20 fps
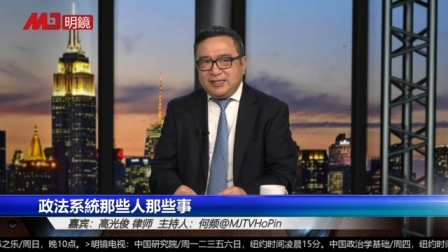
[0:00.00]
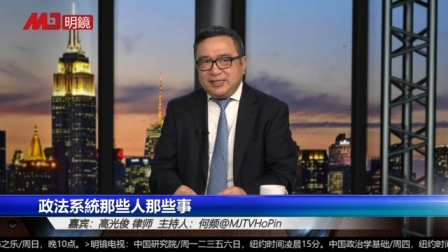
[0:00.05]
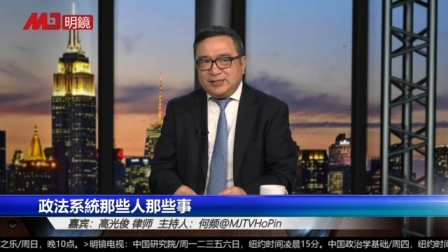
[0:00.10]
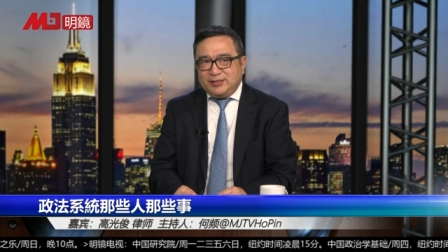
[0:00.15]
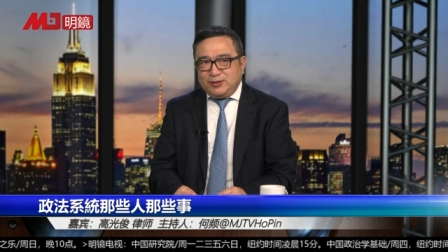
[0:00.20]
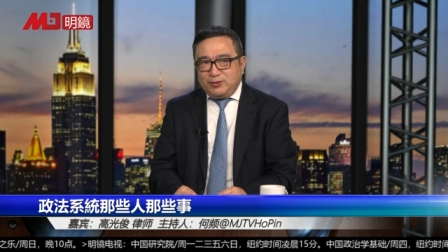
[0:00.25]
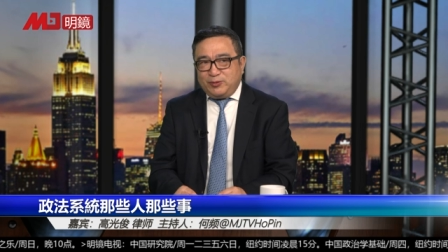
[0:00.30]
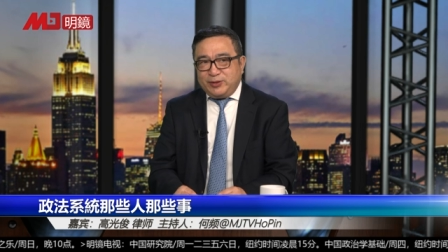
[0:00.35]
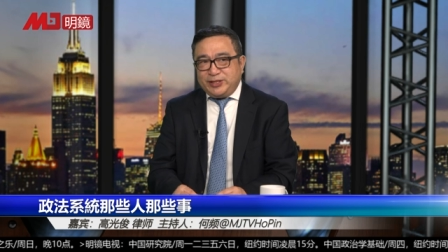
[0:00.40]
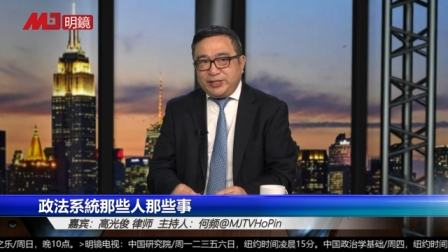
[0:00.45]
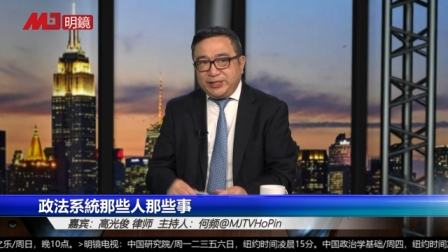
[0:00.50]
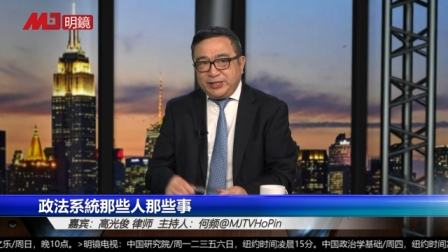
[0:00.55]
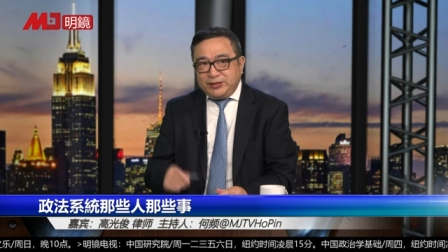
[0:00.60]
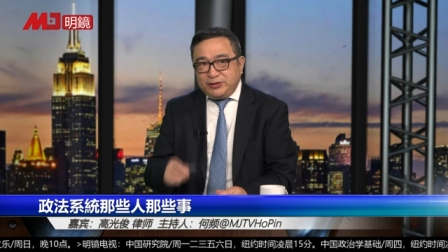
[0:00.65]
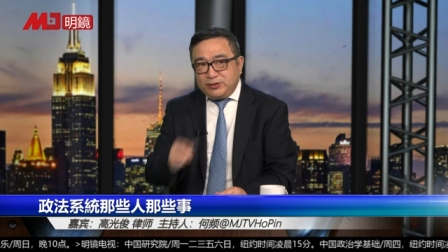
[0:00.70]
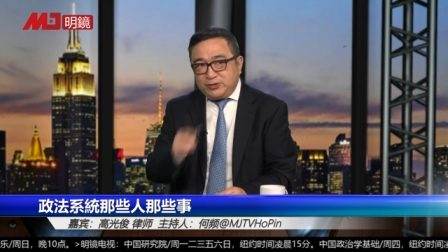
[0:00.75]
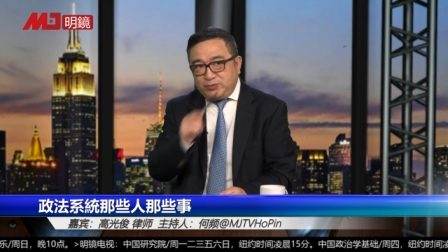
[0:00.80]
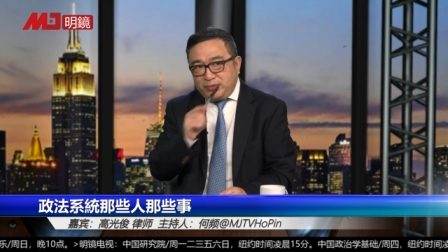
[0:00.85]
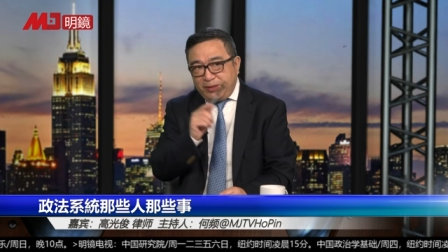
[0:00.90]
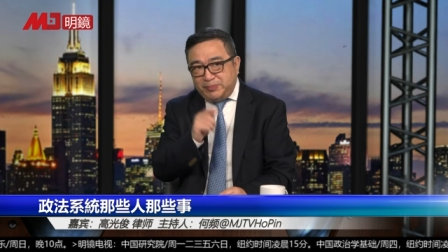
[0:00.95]
所以我今天
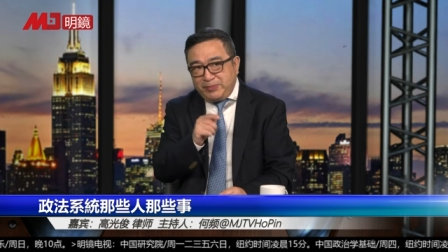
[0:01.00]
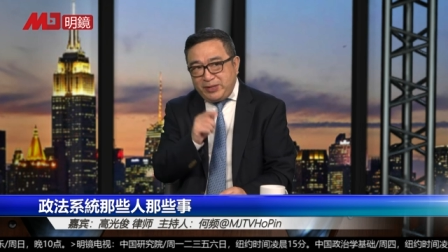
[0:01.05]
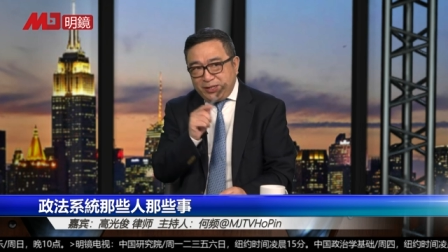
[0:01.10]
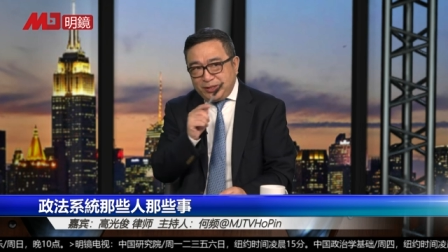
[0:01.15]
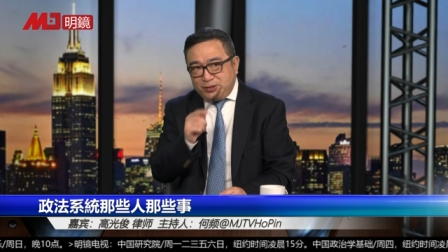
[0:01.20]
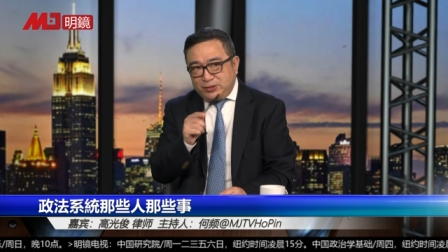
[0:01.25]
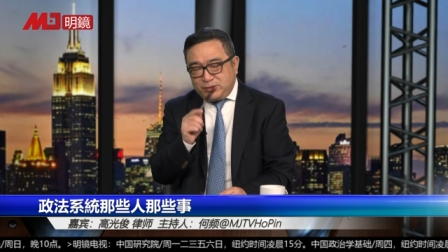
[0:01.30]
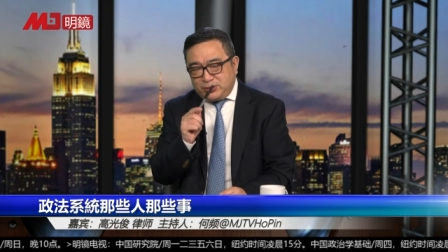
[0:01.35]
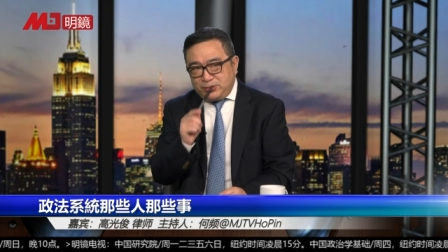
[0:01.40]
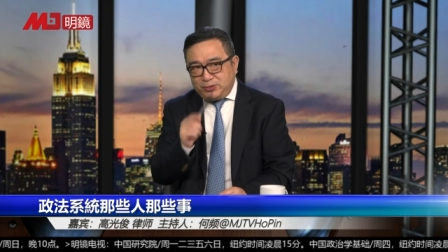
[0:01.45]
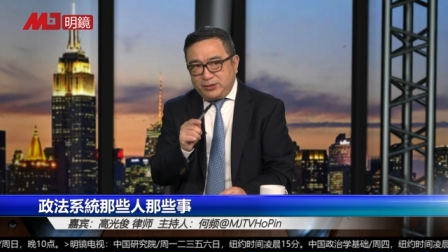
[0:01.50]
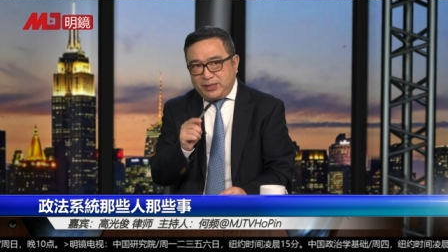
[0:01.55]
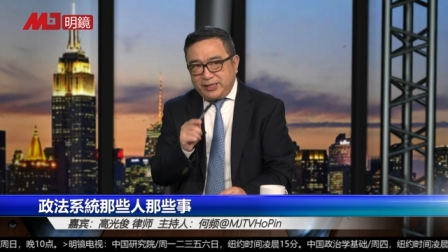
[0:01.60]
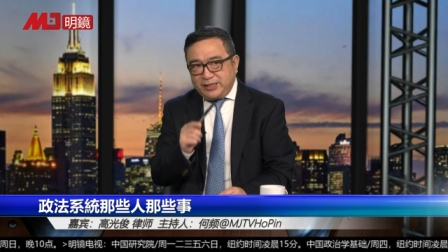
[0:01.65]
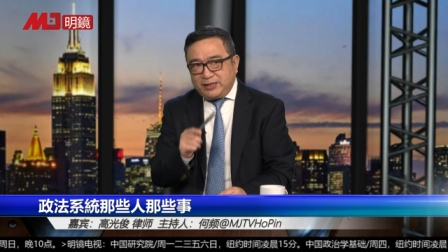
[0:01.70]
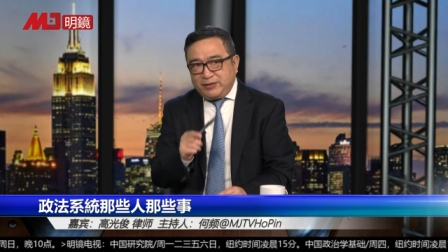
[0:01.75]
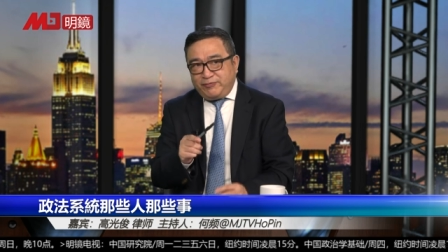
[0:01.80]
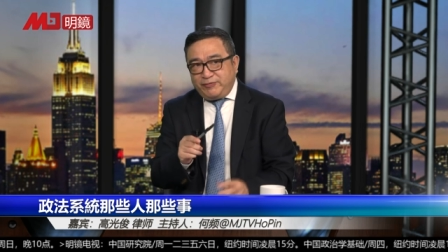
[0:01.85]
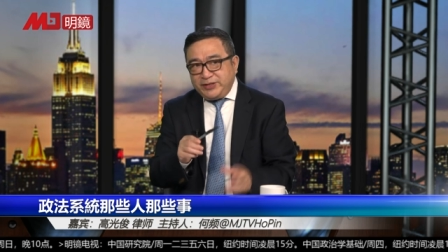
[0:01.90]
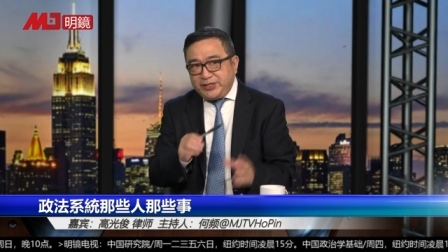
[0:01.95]
就专门取了
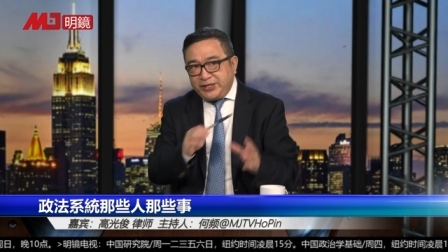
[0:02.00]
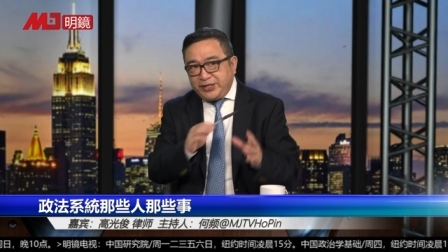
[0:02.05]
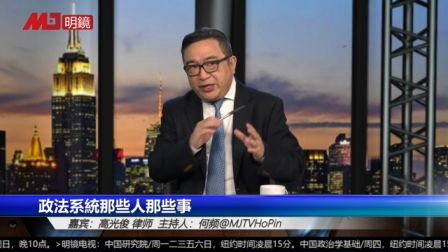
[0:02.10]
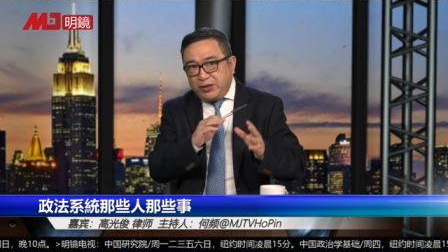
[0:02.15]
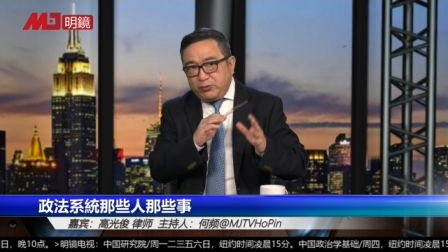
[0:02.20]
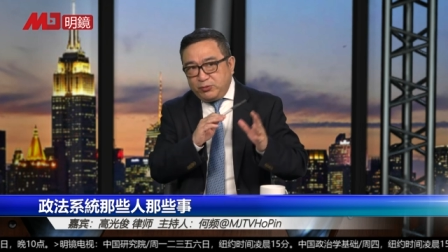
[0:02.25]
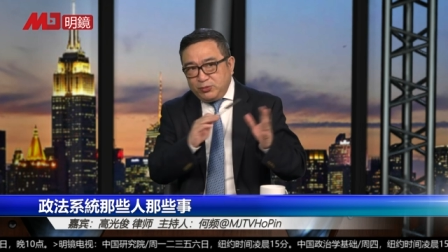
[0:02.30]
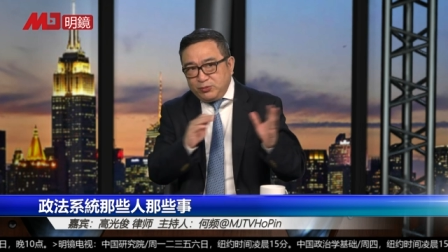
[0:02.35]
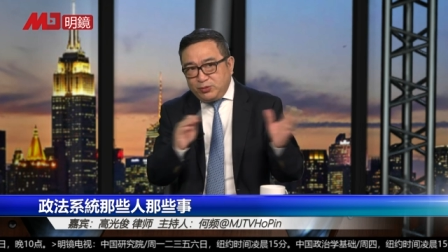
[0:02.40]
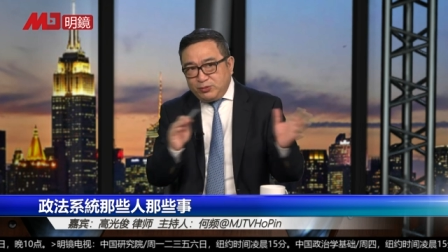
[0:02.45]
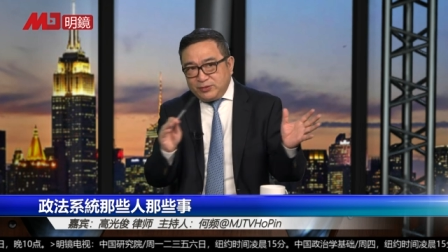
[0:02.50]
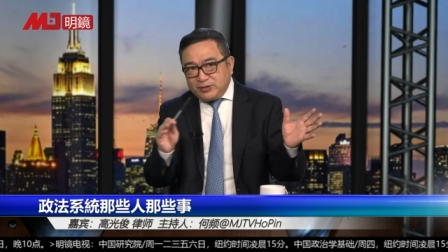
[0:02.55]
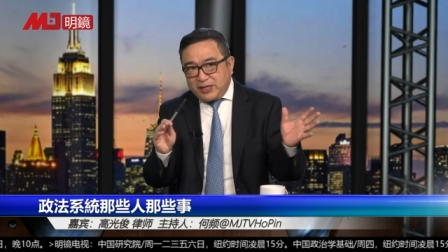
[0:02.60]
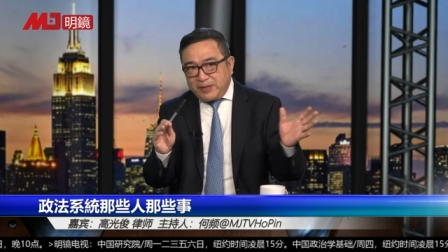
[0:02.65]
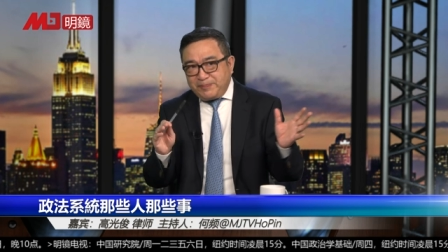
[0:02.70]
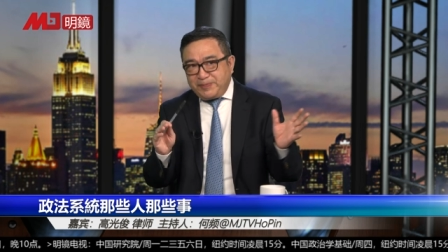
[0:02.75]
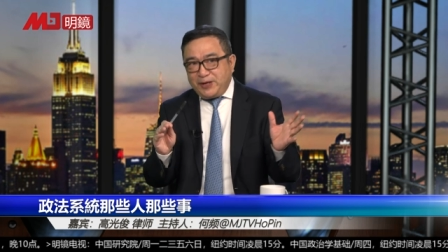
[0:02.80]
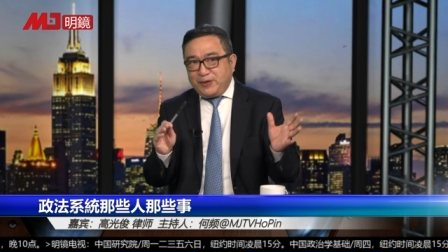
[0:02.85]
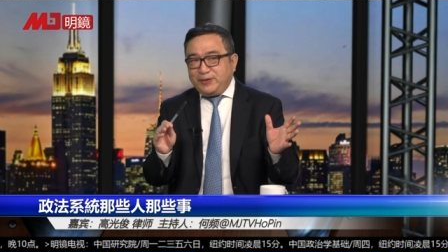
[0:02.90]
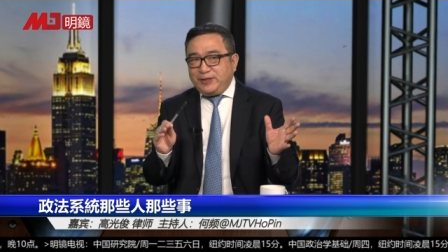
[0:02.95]
一个非常笼统
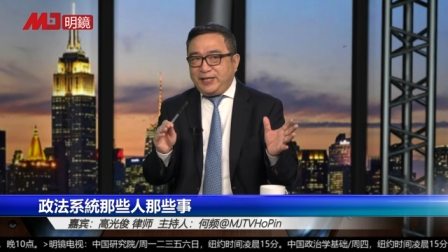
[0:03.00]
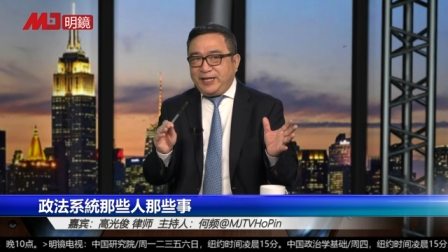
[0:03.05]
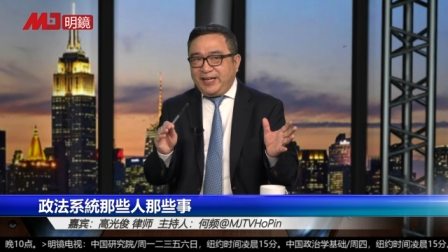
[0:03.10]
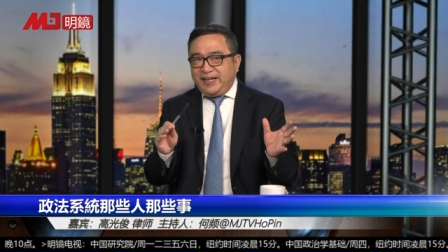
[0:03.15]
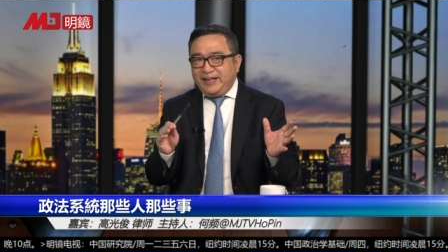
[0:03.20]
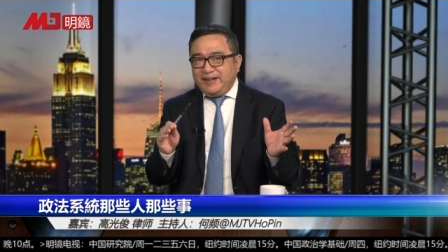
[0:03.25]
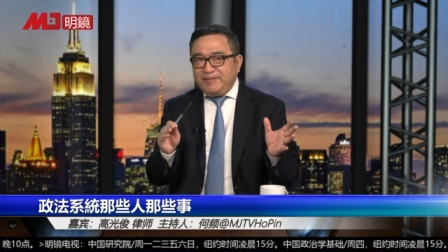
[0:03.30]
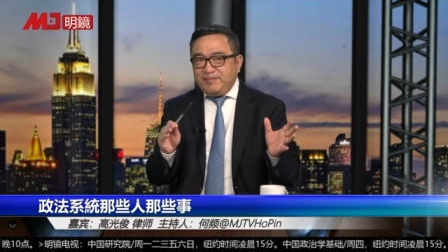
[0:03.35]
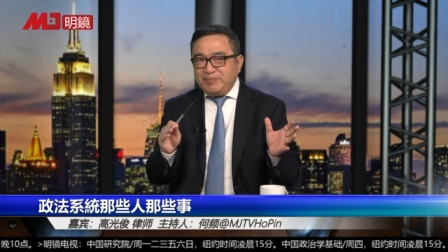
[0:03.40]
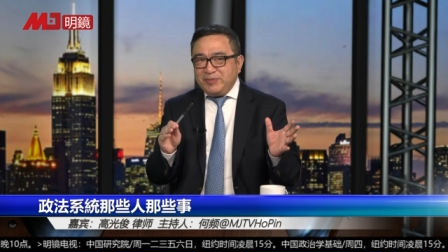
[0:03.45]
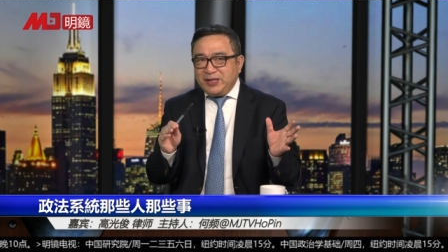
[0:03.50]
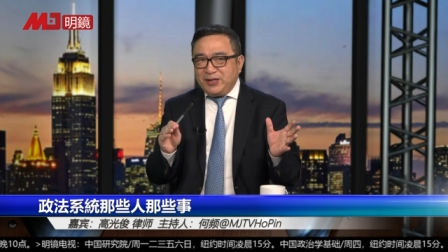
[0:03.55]
的标题。